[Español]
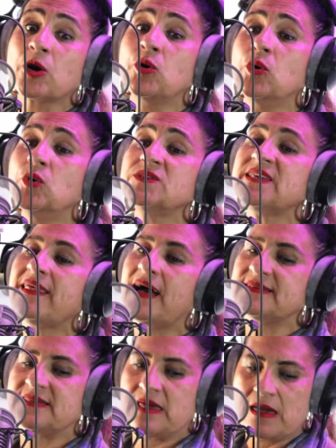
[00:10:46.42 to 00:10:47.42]

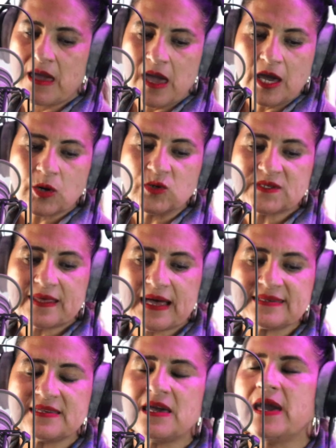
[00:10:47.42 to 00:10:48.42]
Cusadasi.
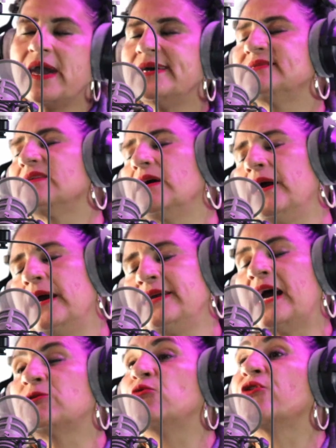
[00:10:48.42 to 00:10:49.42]
Kusadasi. es eh,
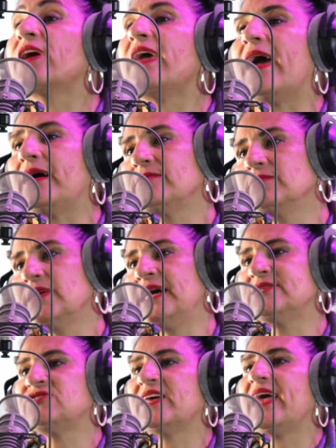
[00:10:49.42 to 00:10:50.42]
ya Turquía.
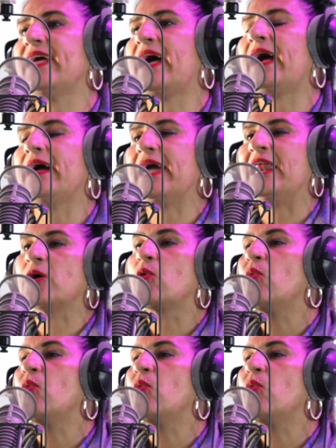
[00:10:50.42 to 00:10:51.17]
Eso sería ya el